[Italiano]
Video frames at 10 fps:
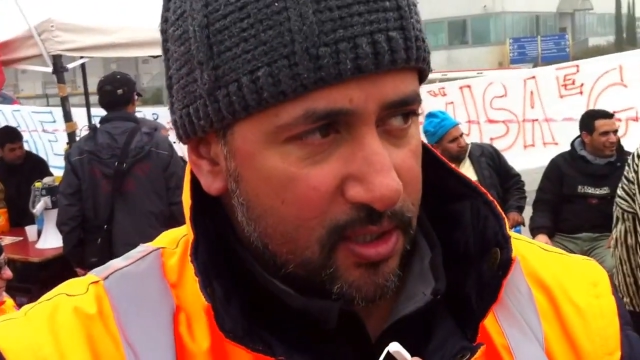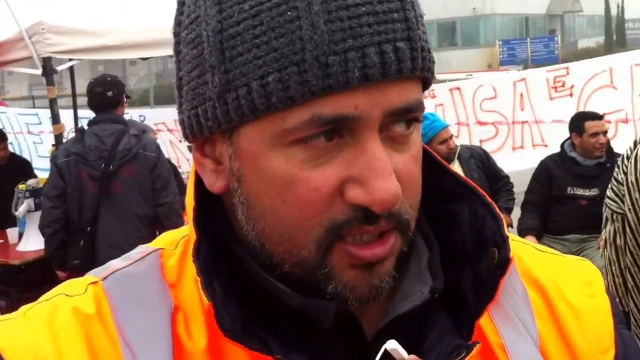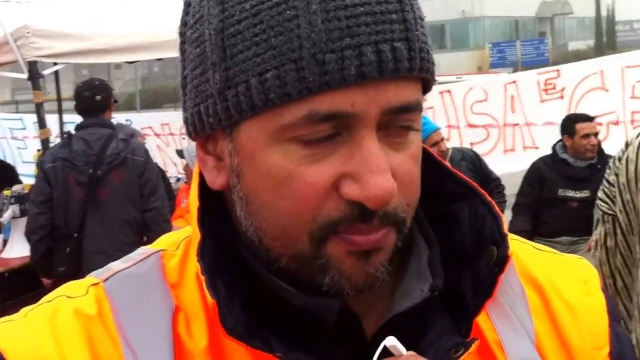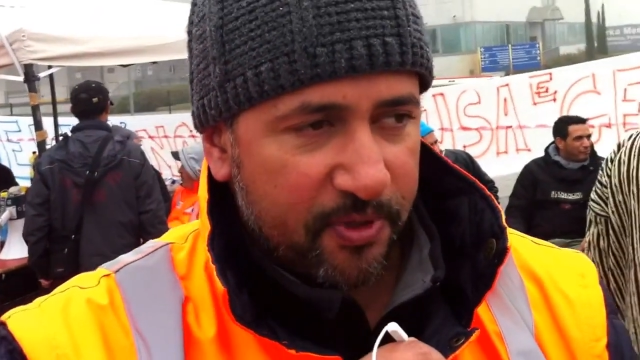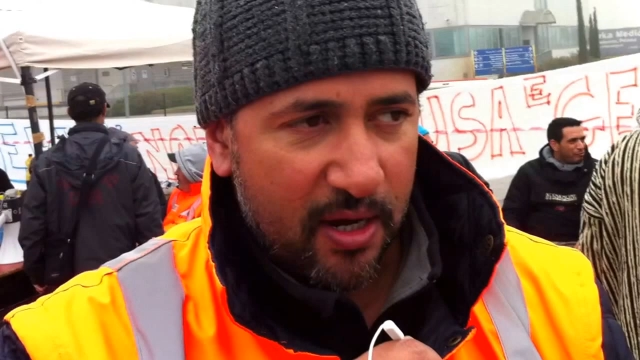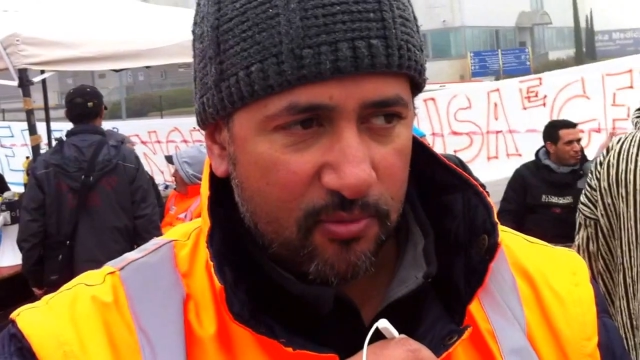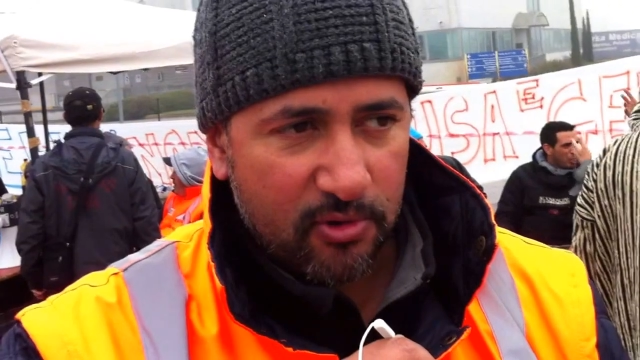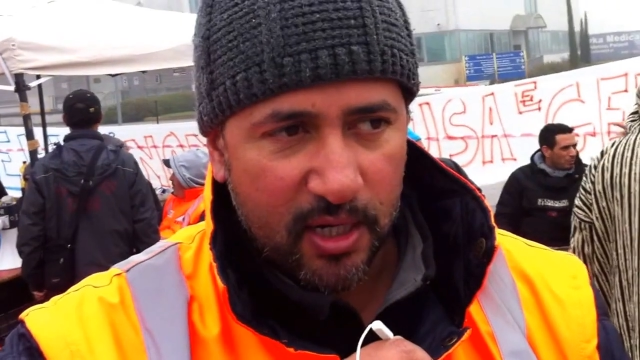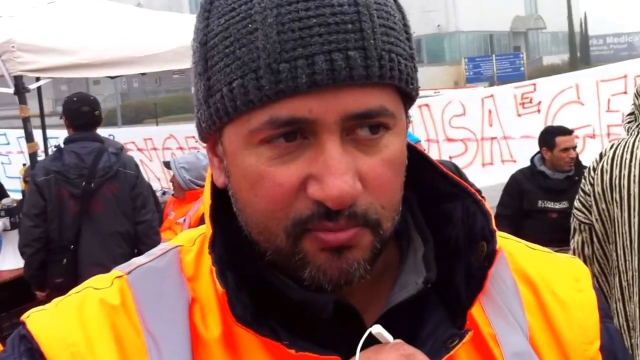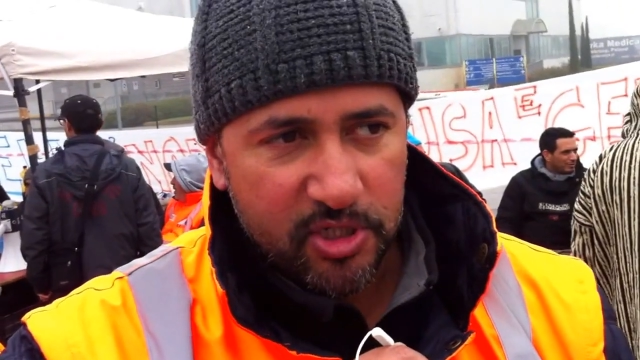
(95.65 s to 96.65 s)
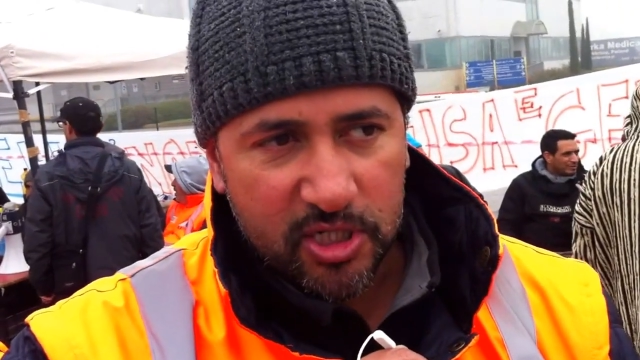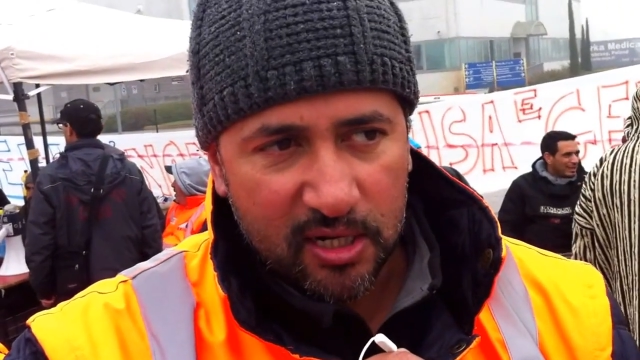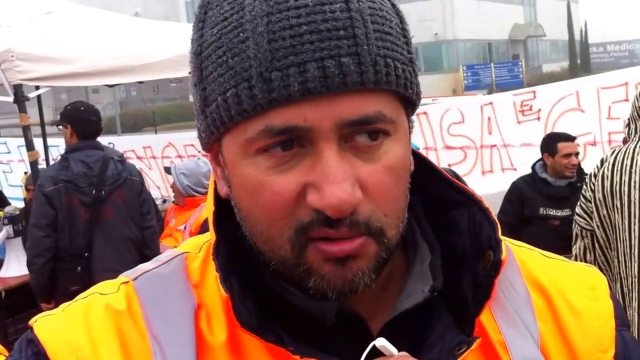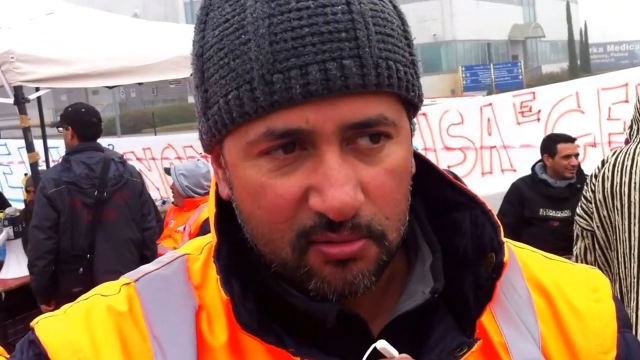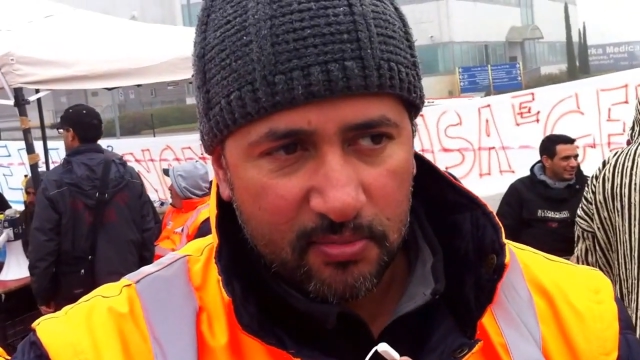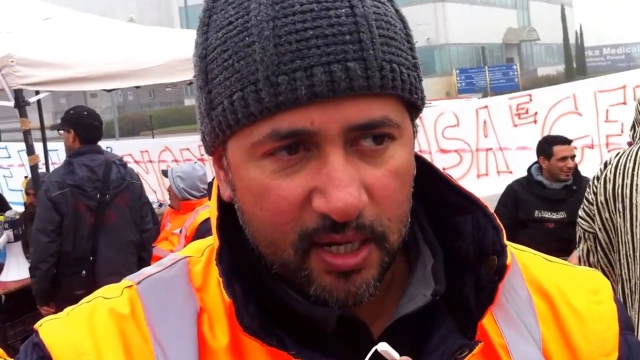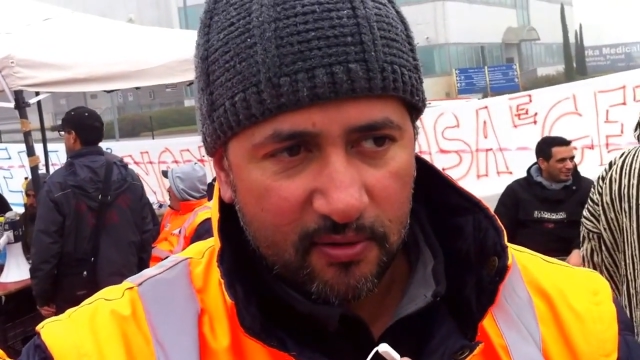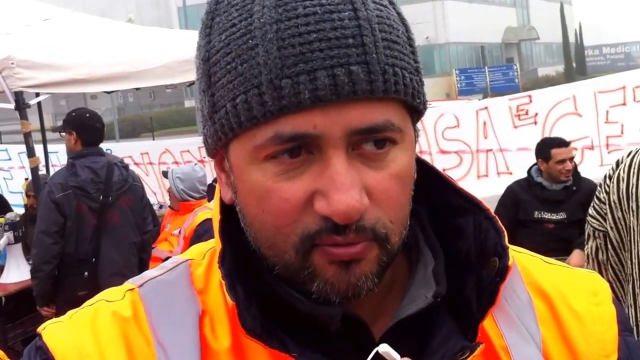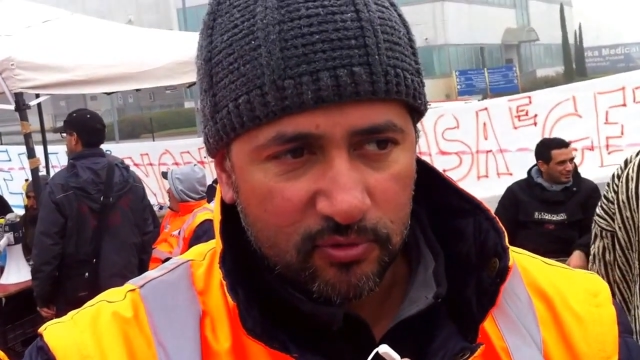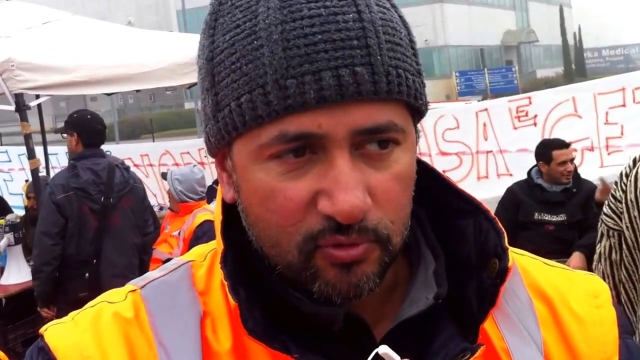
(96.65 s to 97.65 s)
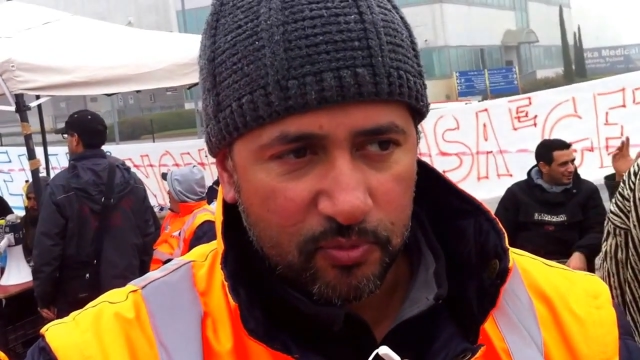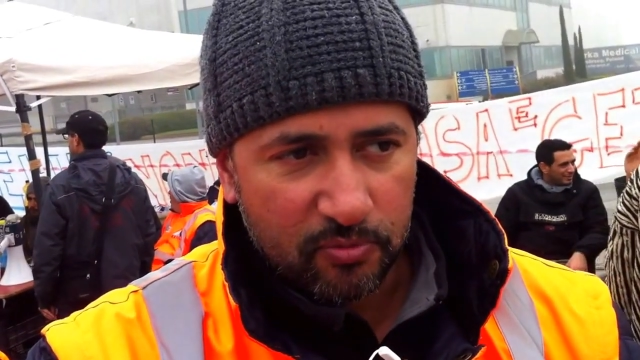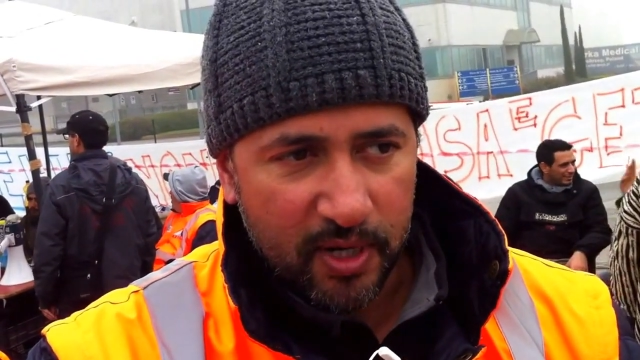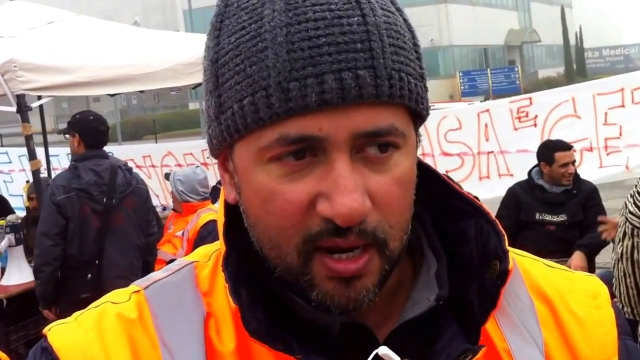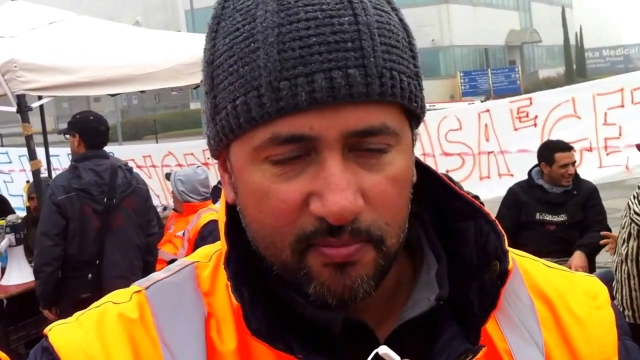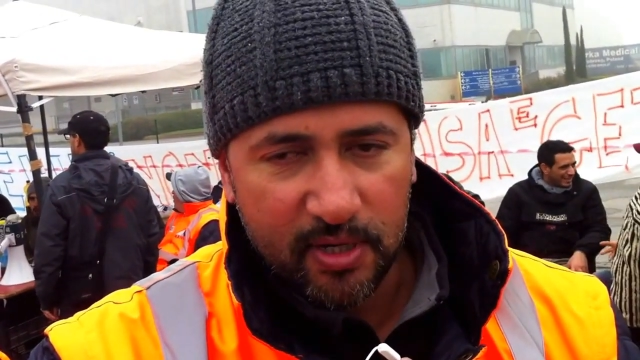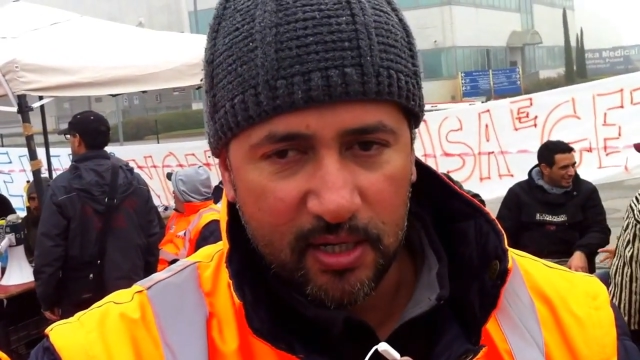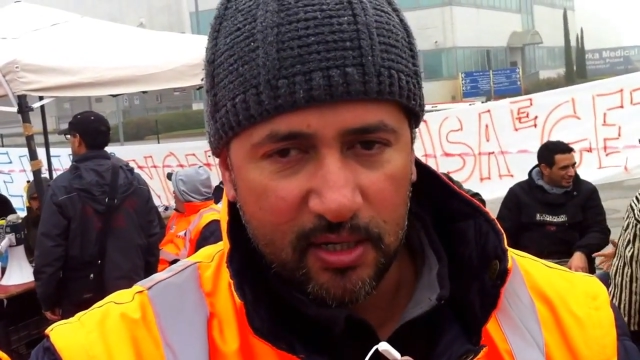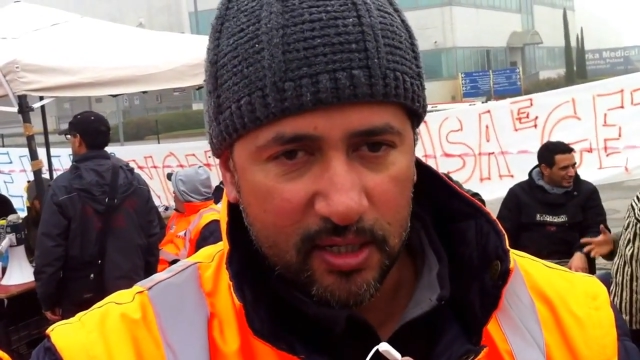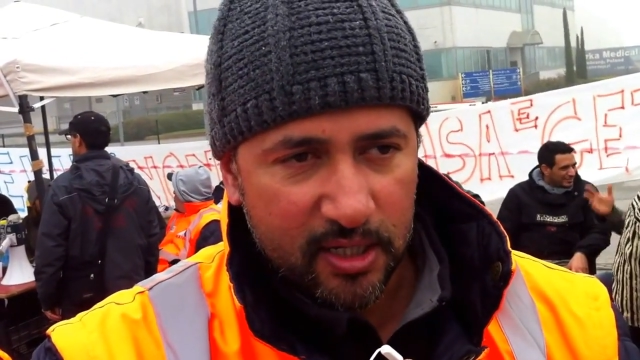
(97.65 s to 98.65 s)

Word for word: e sappiamo che la Michelin non ha mai avuto problemi,